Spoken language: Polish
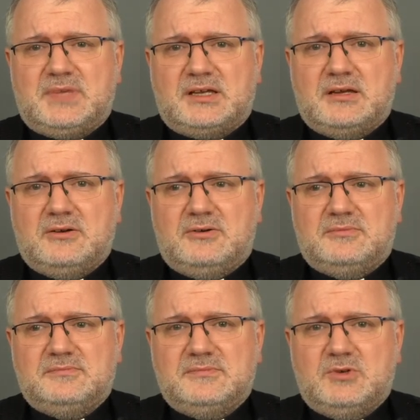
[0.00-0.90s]
takiego
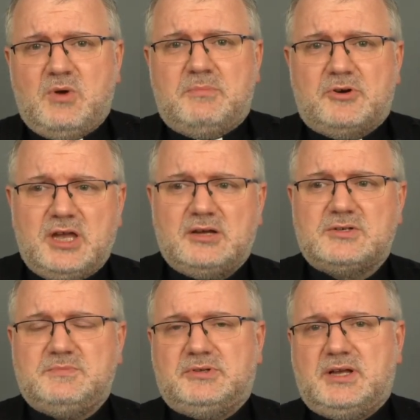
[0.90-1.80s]
głębokiego
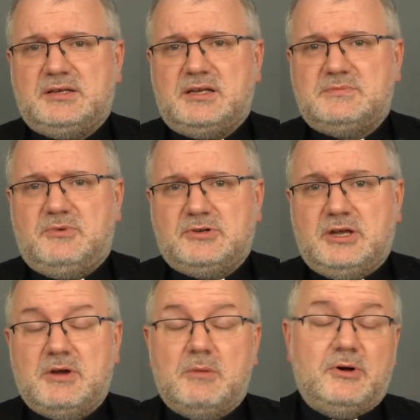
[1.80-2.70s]
spotkania z Bogiem,